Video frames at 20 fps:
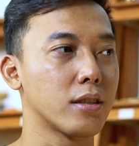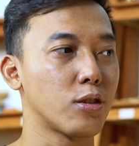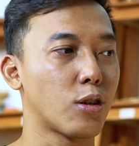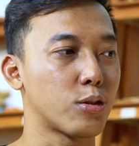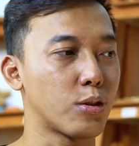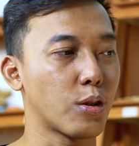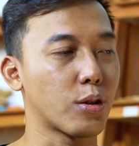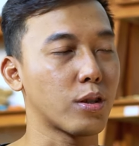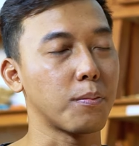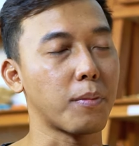
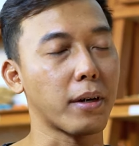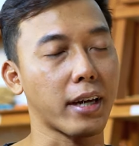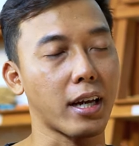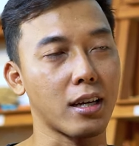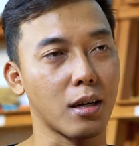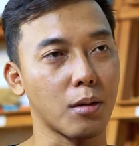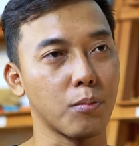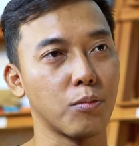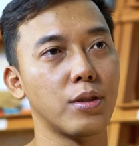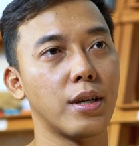cocok
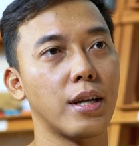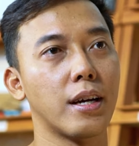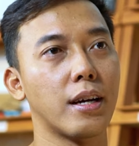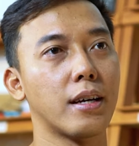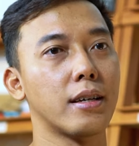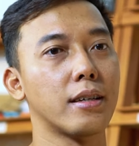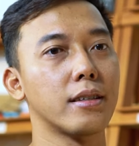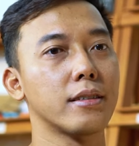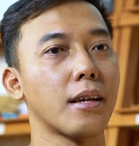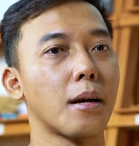dipakai anak
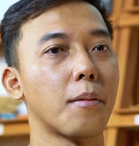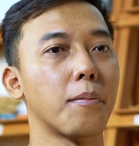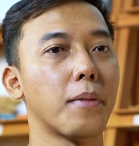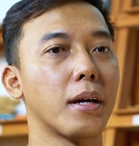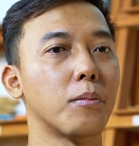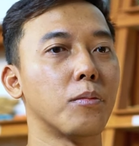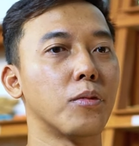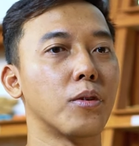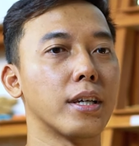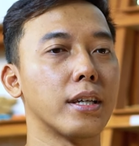muda sampai
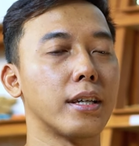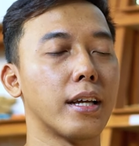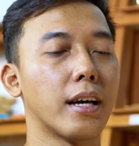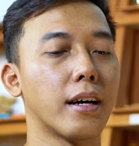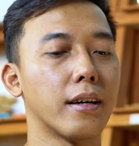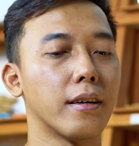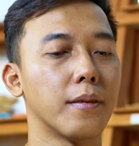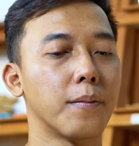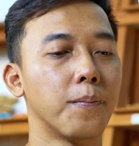mungkin yang